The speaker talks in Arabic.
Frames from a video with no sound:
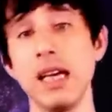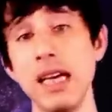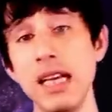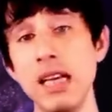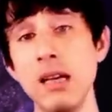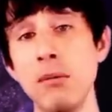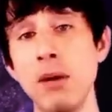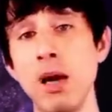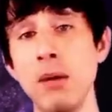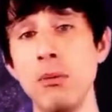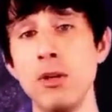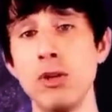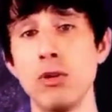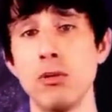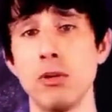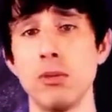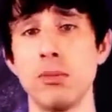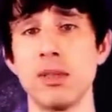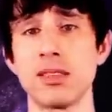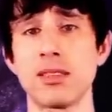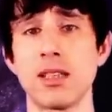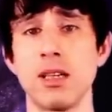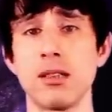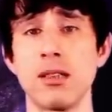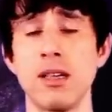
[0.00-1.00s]
اللي بعمله
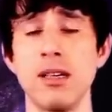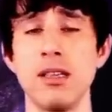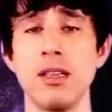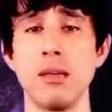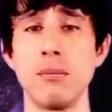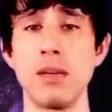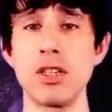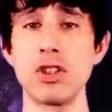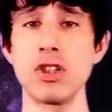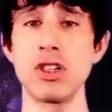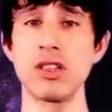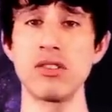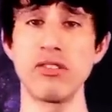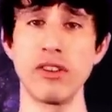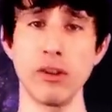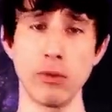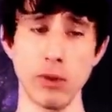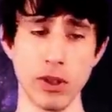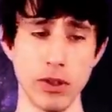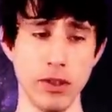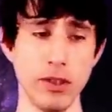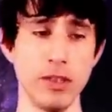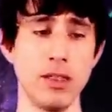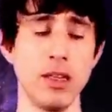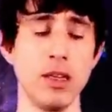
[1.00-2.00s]
ببساطه اني بجلس في
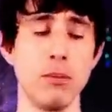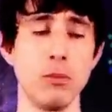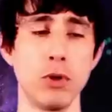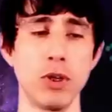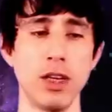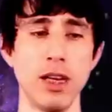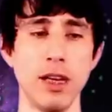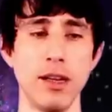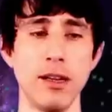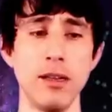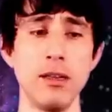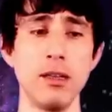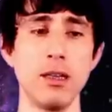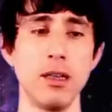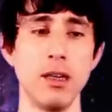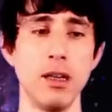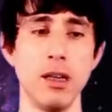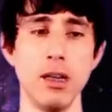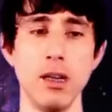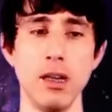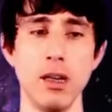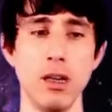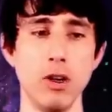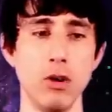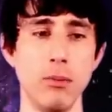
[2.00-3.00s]
وضعيه مريحه
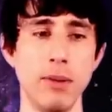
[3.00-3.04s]
آه،